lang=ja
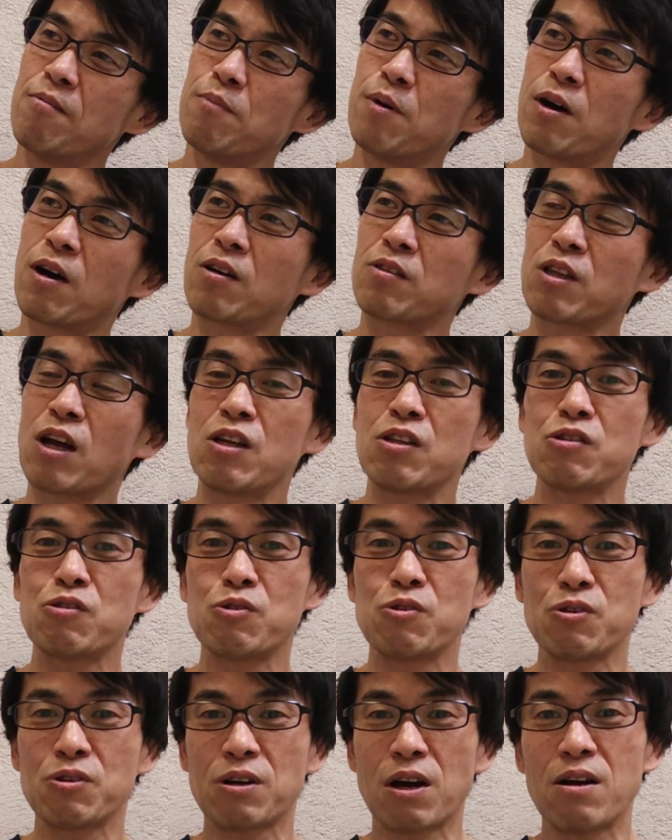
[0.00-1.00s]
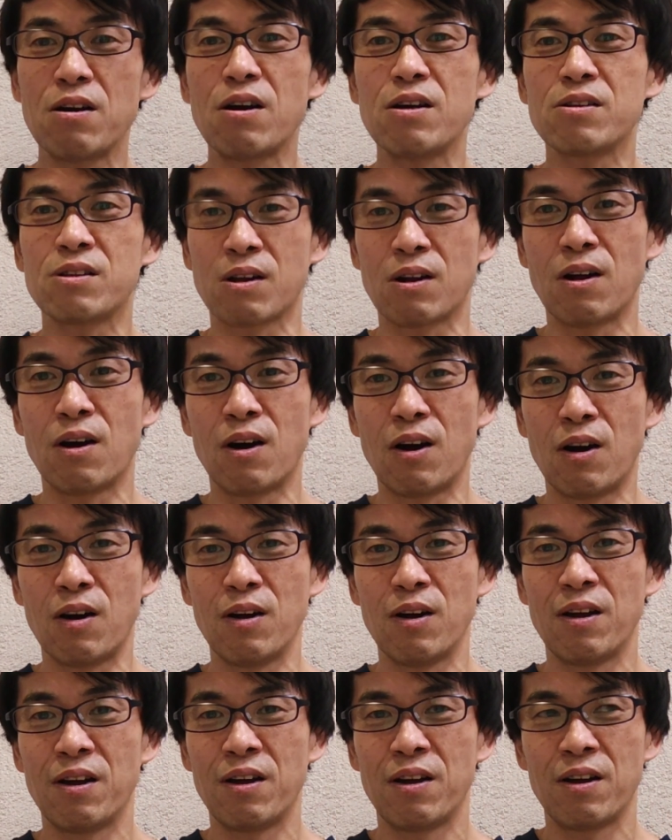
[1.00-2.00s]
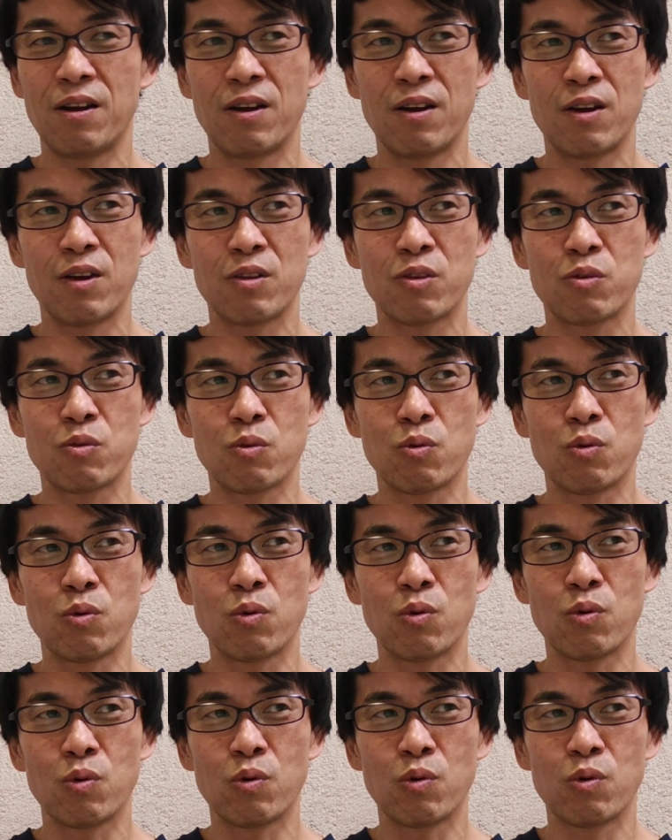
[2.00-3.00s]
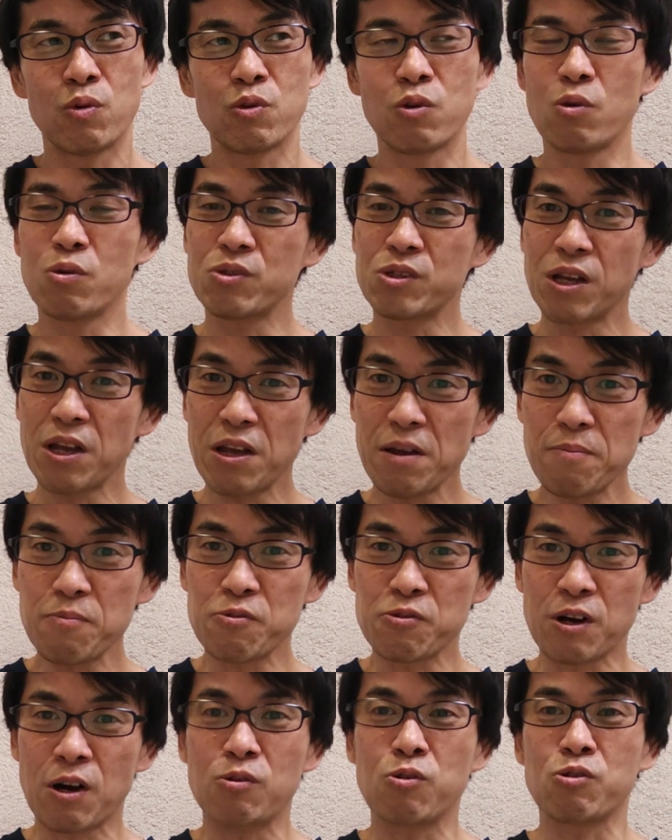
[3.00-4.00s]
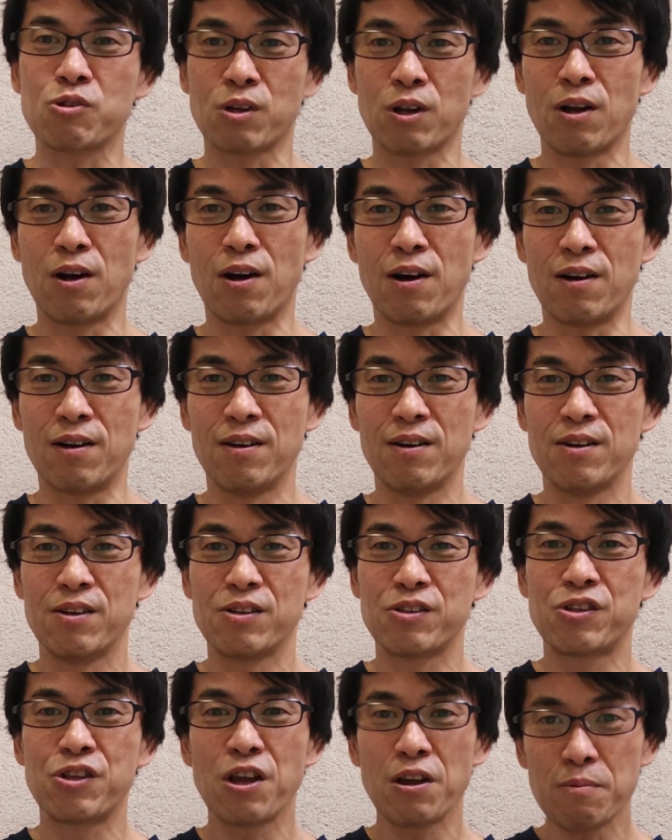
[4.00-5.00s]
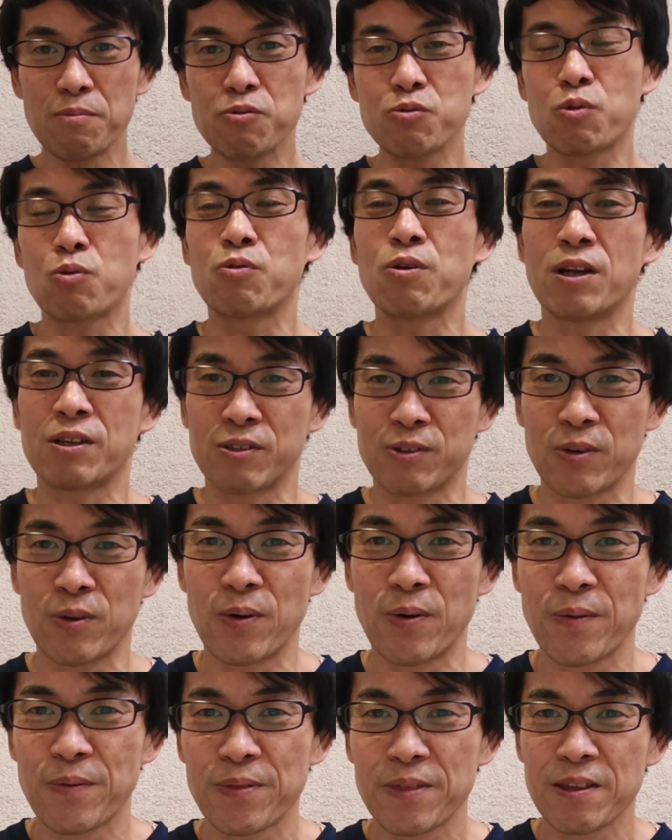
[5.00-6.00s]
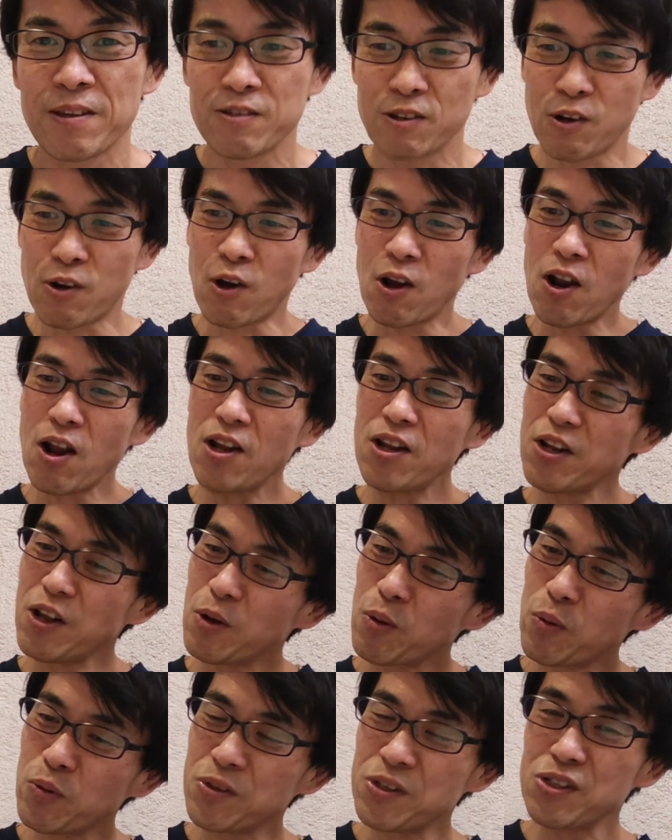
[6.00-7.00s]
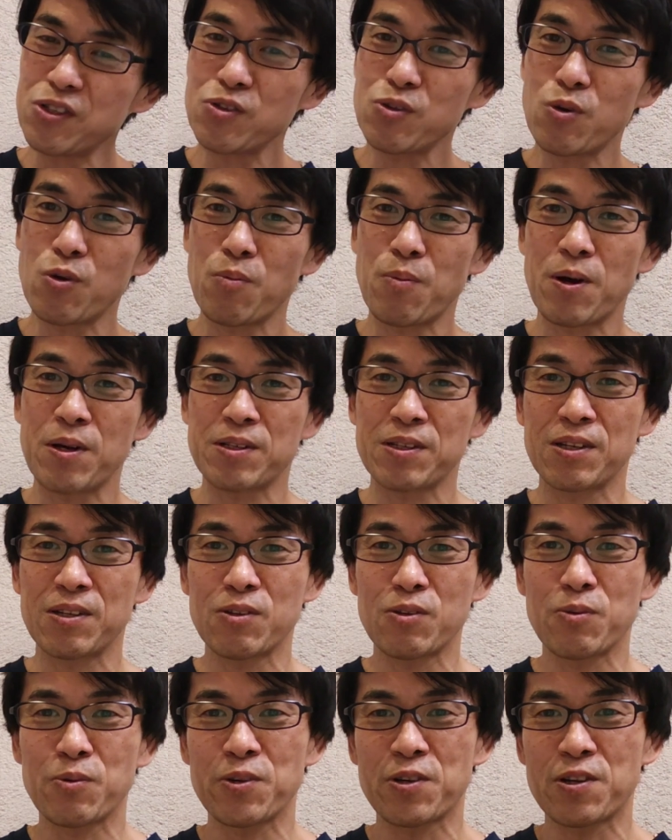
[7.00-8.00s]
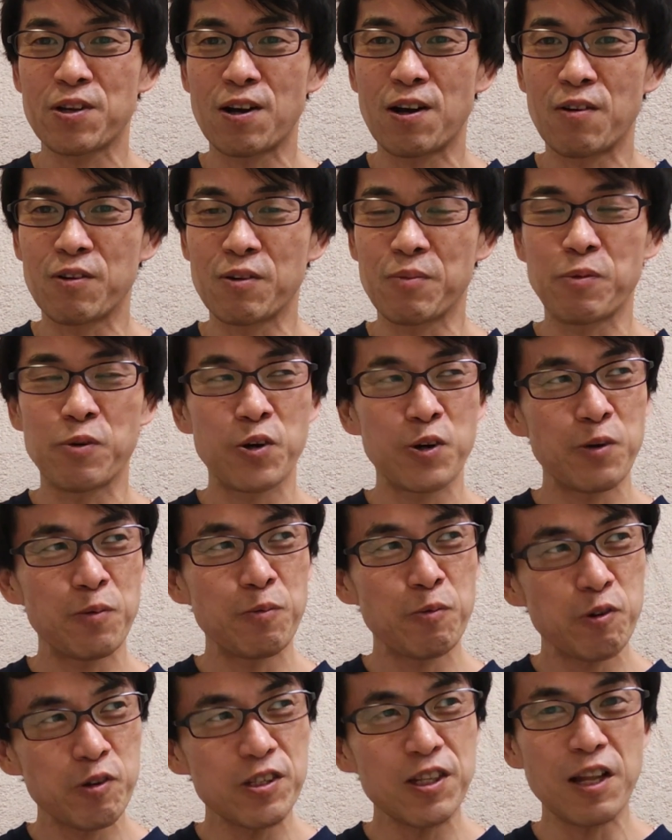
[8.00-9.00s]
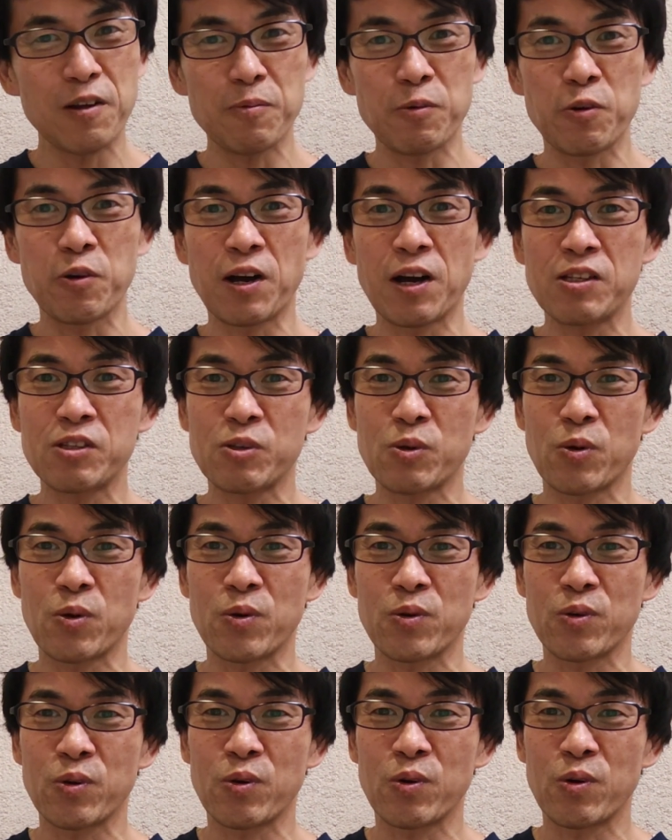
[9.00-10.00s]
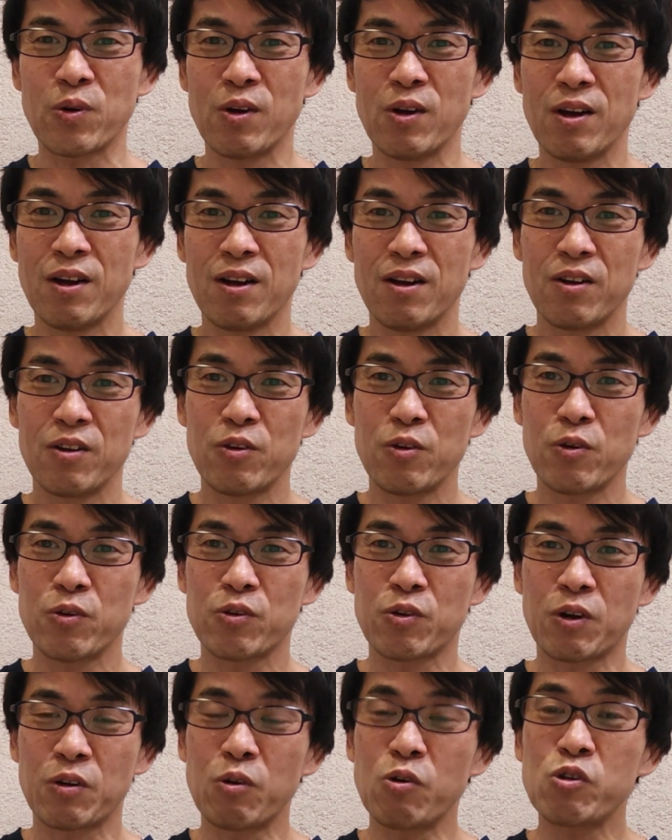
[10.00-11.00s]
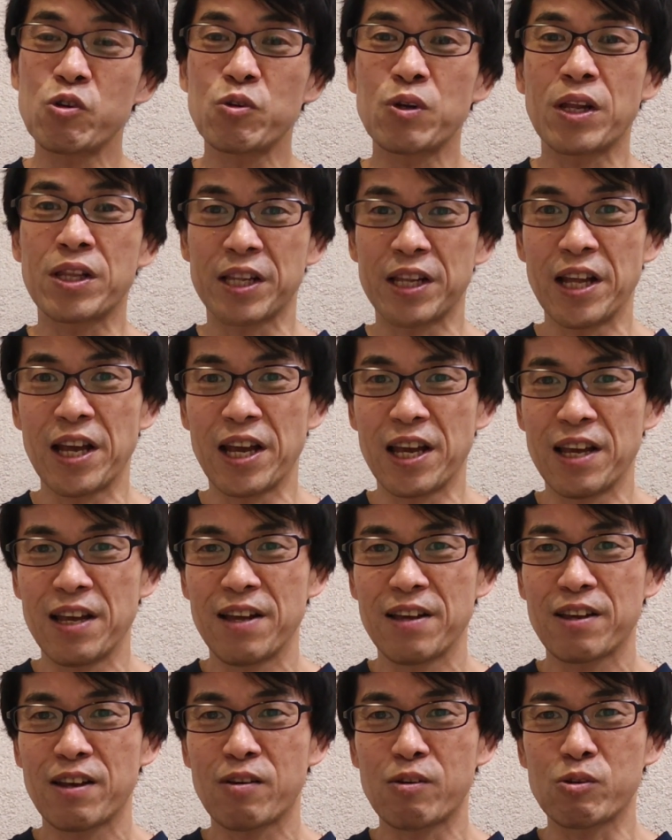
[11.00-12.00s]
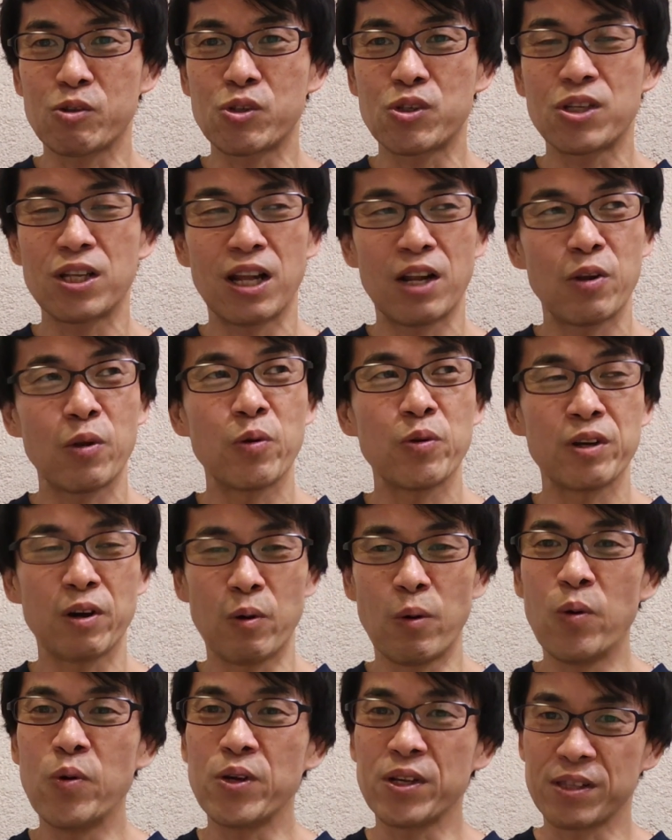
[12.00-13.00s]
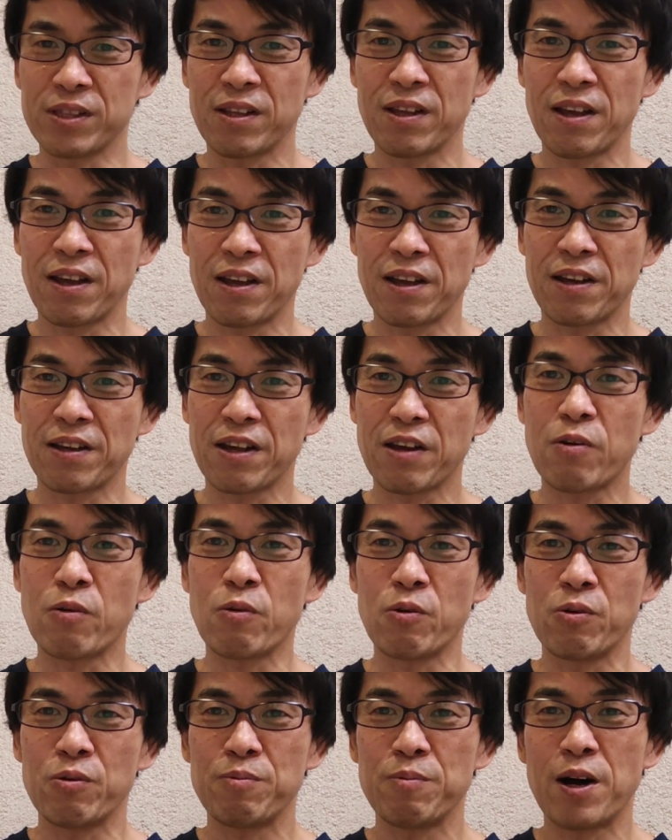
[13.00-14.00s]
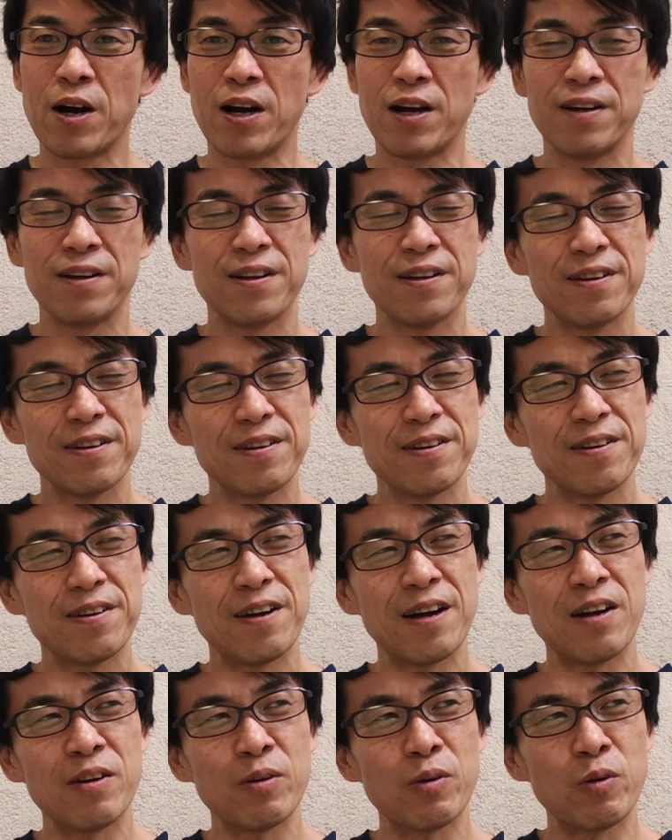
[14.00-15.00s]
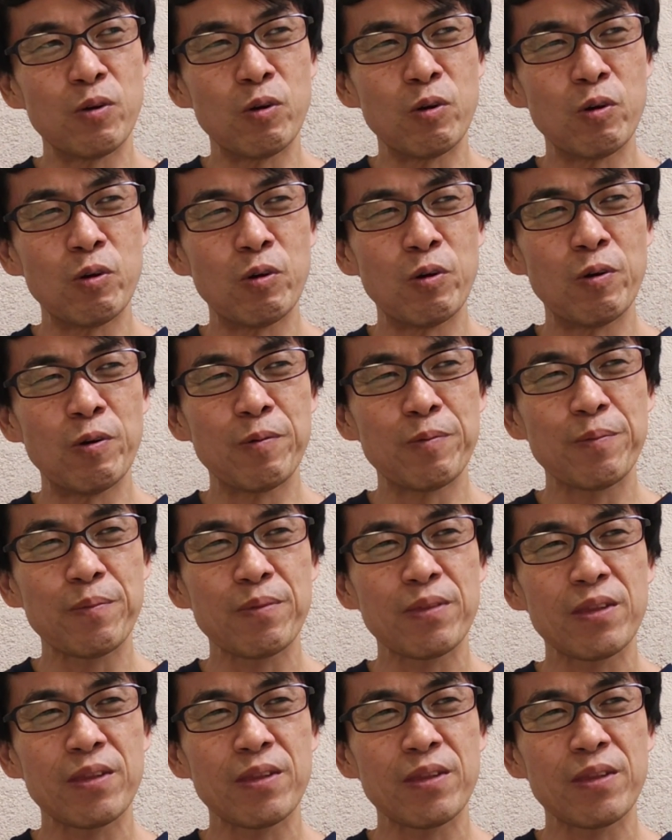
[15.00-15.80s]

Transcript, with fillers: まあ、単純に考えたら、えー、っと4000円分買うとしたら1000円分とこなんですよかなりねこの25%引きか、ね、僕僕自体もガストの料理とか洋食なんてね結構好きな料理が多いんで結構まああの